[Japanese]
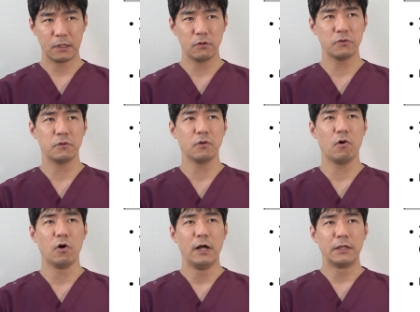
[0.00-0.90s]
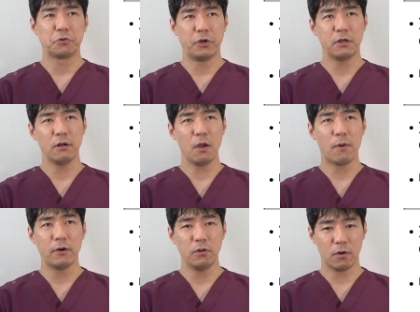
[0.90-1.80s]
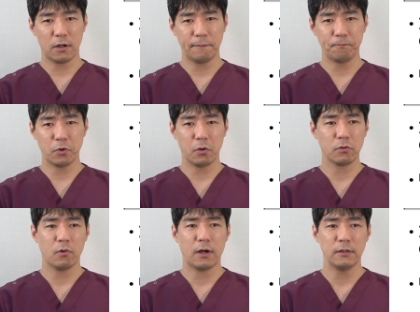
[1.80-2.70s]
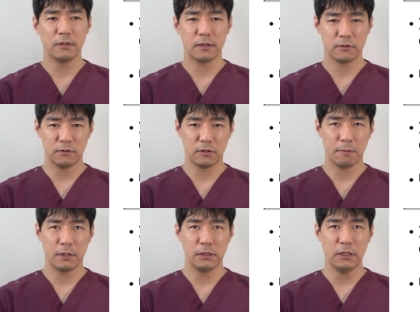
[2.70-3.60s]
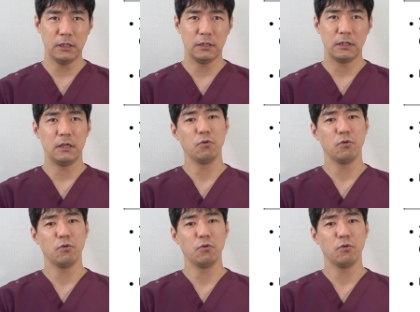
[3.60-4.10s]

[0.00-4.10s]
そうすると、どれくらい悪いのかということを判断するために、